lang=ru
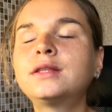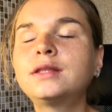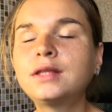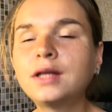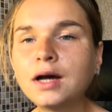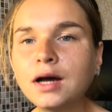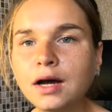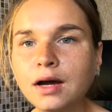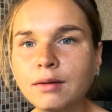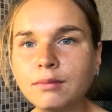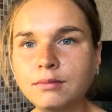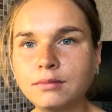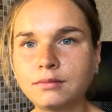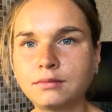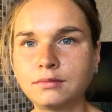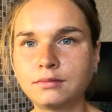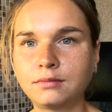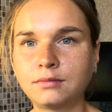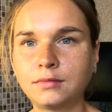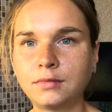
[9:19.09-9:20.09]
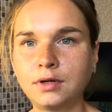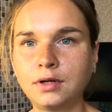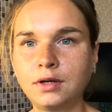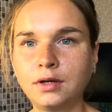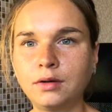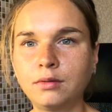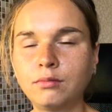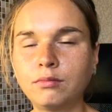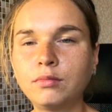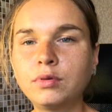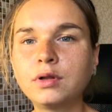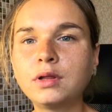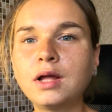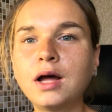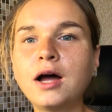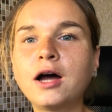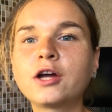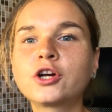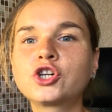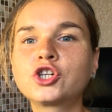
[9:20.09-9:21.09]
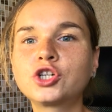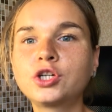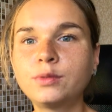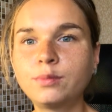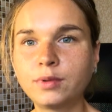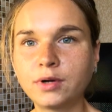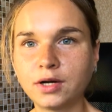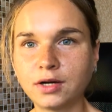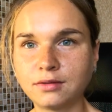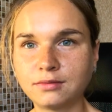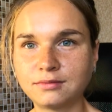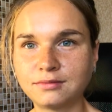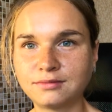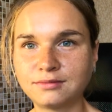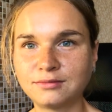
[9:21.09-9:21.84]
там была ошибка.